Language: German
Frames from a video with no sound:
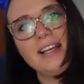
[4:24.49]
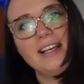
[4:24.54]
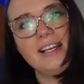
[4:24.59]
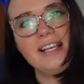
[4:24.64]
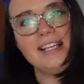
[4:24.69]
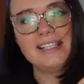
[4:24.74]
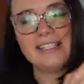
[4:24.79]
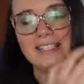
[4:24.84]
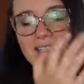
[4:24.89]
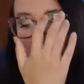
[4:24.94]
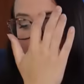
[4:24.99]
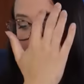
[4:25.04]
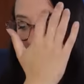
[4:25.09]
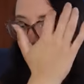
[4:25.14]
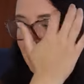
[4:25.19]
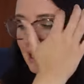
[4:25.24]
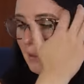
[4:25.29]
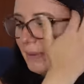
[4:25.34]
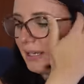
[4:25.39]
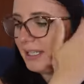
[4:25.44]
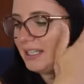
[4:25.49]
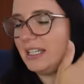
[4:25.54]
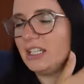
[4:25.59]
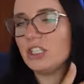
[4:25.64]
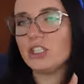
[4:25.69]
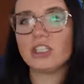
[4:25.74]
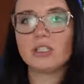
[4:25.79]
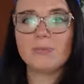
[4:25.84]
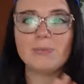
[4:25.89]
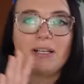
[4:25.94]
Ich, ich bin ja bei
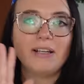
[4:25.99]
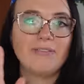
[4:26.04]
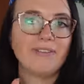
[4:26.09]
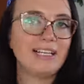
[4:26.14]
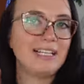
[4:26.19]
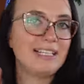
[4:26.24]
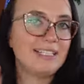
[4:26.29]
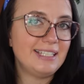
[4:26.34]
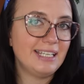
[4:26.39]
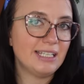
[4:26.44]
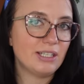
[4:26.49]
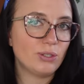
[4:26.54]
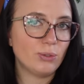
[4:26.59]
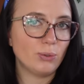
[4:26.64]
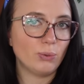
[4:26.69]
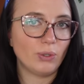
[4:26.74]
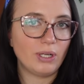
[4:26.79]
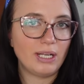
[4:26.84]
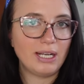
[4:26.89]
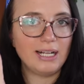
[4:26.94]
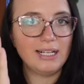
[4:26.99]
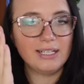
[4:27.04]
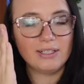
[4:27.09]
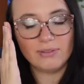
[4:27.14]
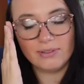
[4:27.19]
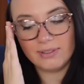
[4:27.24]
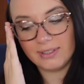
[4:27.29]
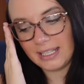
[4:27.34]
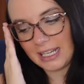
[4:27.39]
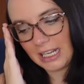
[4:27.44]
T-Shirts mittlerweile sehr zurückhaltend
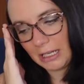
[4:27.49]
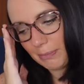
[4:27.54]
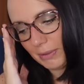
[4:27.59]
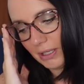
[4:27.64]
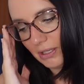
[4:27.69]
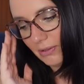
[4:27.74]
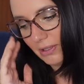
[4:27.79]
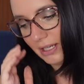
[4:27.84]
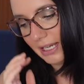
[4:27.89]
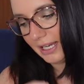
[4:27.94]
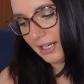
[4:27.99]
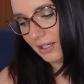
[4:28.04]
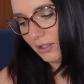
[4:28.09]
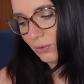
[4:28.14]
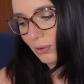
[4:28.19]
und sage mir, okay,